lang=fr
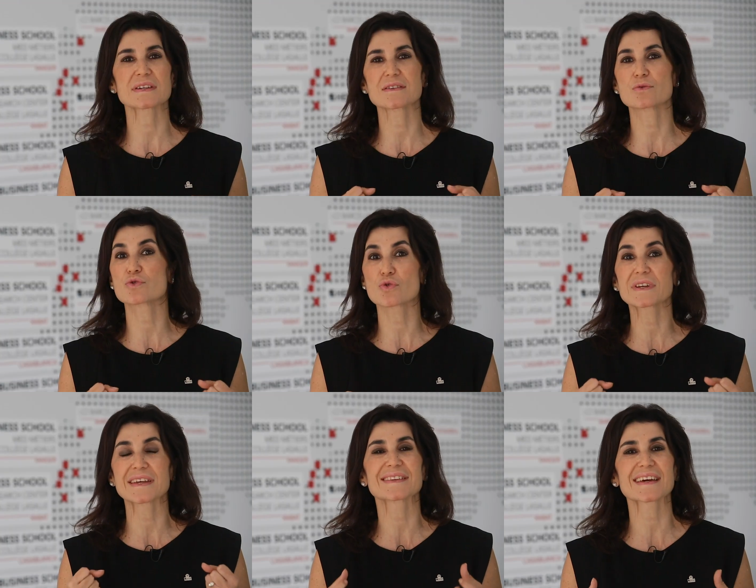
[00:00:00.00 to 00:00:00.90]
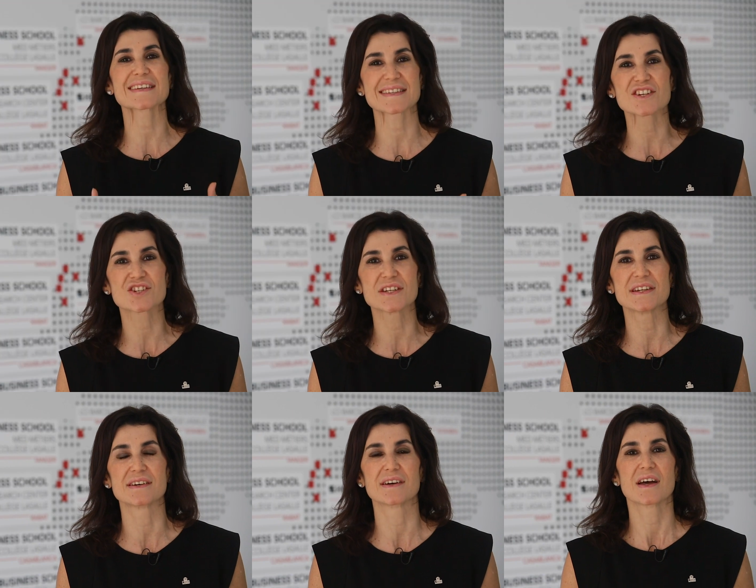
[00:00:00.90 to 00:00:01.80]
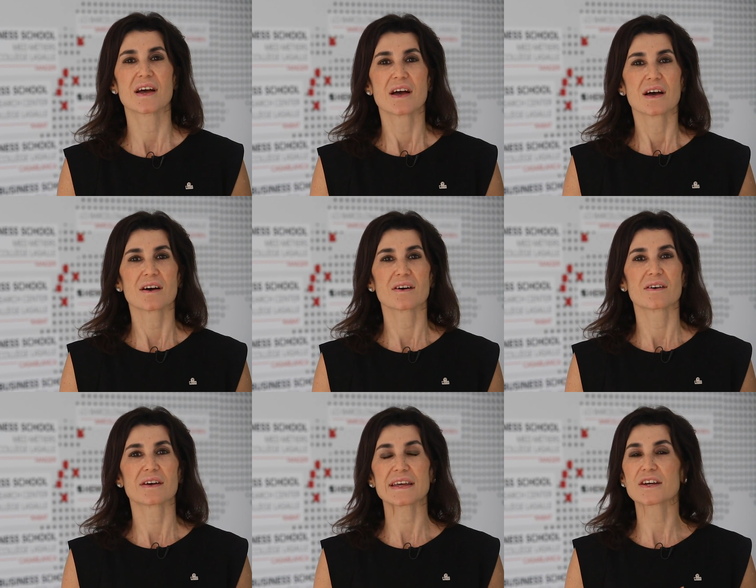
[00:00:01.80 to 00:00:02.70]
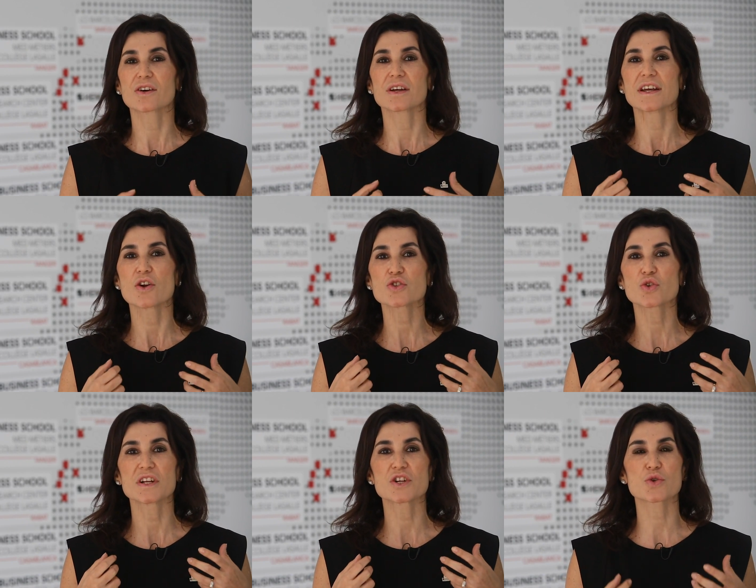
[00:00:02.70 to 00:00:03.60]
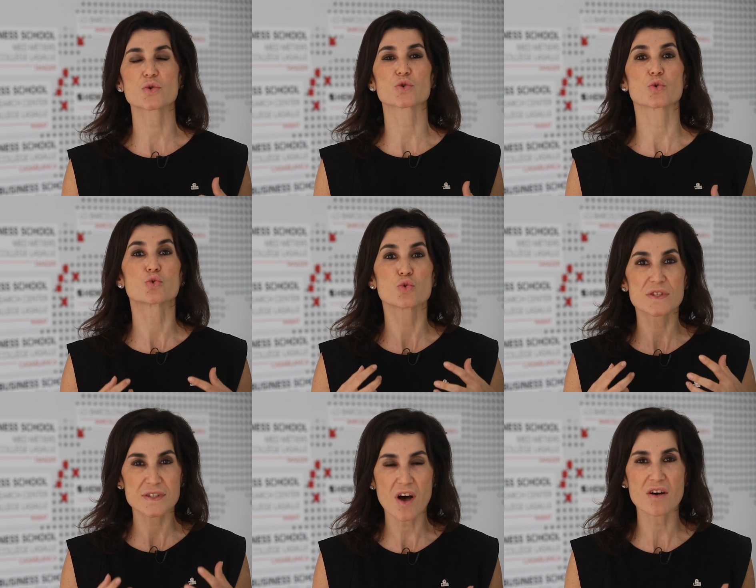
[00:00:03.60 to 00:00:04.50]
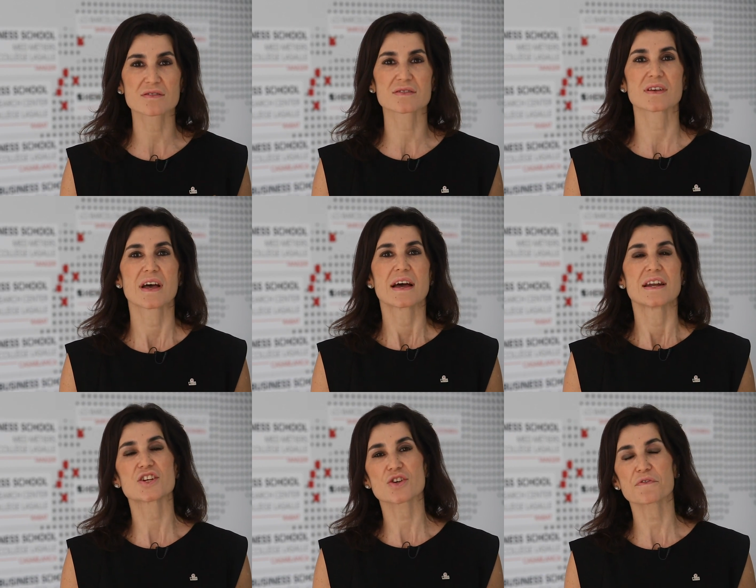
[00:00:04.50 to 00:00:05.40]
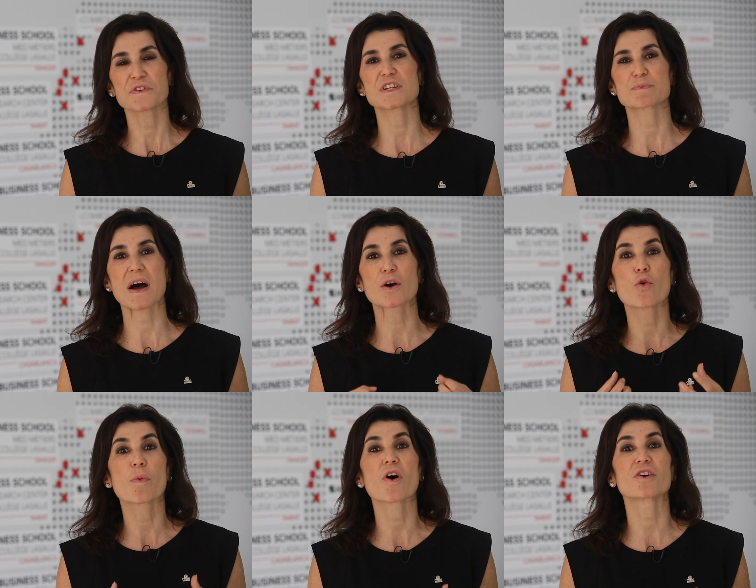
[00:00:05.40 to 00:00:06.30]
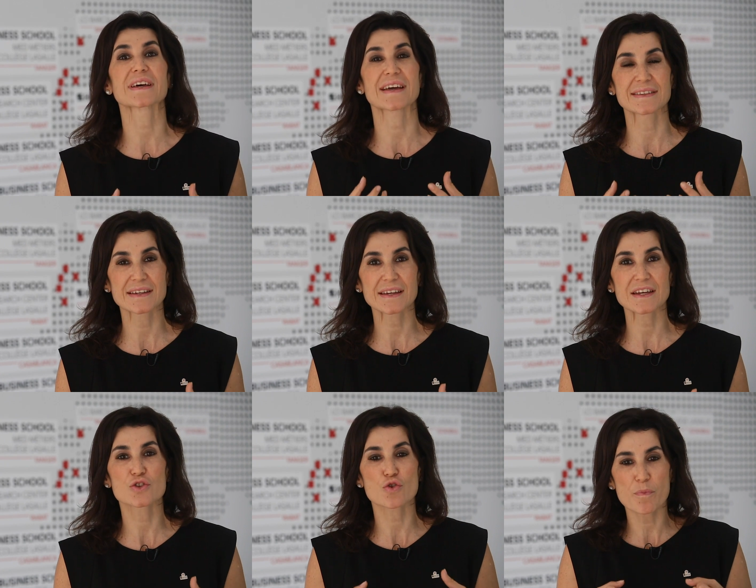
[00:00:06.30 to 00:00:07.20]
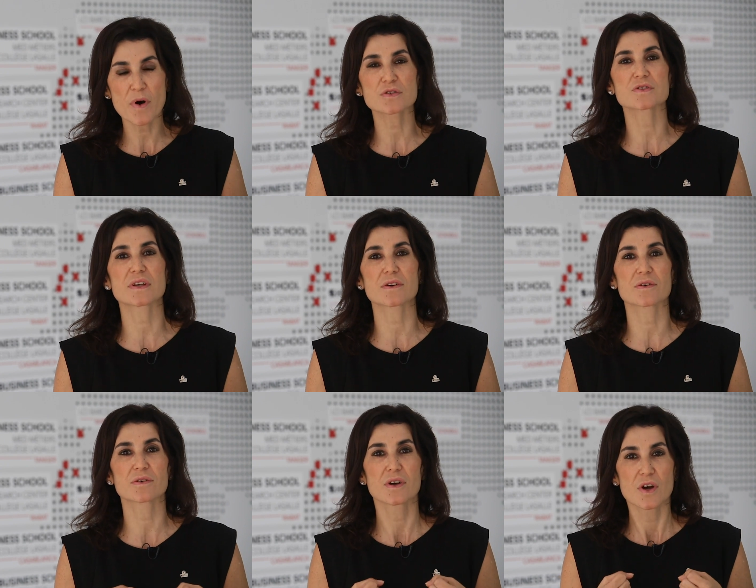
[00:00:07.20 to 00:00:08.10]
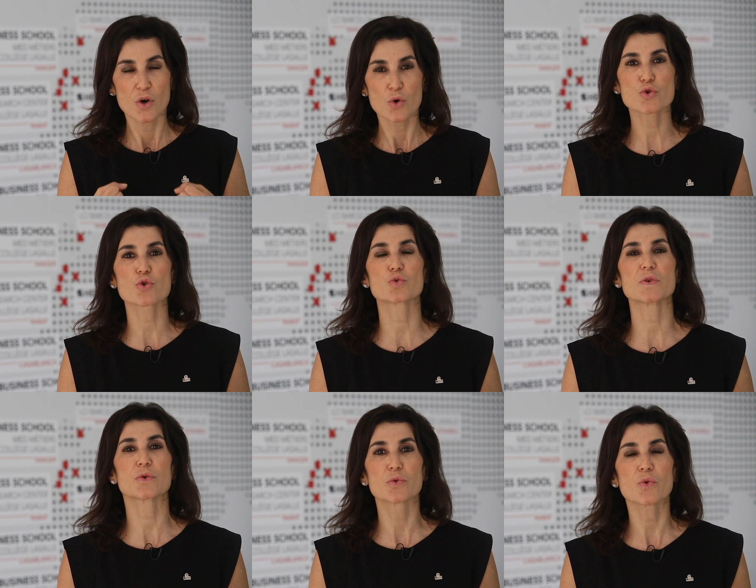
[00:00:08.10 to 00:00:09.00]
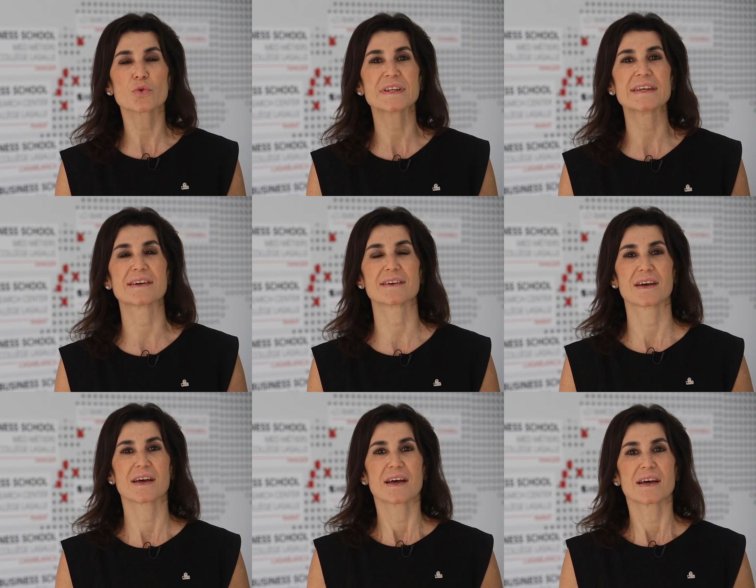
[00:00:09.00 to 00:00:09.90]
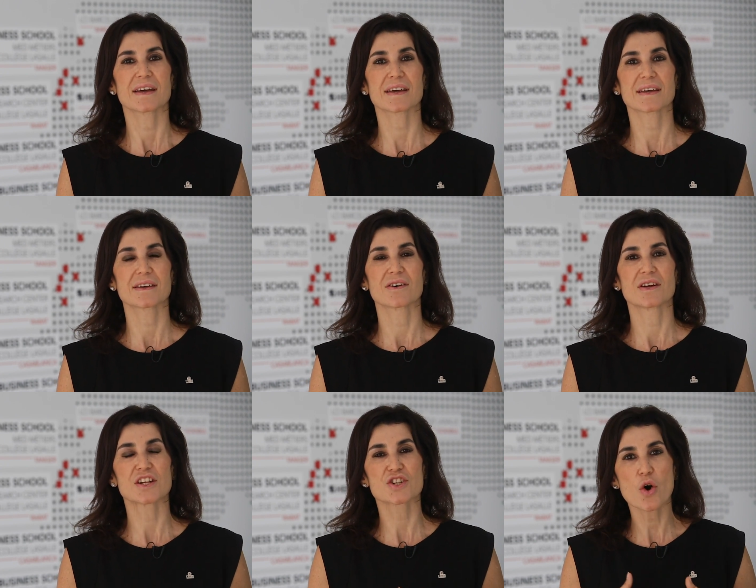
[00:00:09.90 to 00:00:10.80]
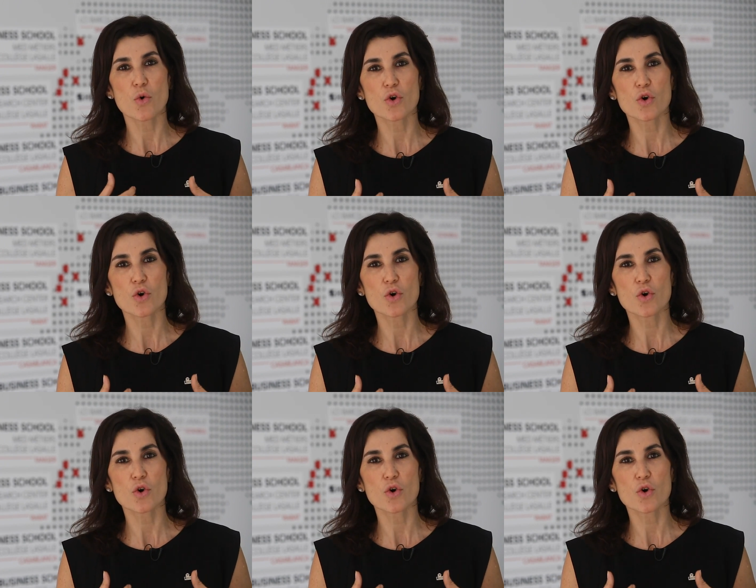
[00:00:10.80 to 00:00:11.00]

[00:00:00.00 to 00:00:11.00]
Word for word: institution qui est très agile. Euh, et, lorsque les choses ont du sens, les gens finissent par comprendre et adhérer. je pense qu'aujourd'hui, on, on y est. Et euh, les gens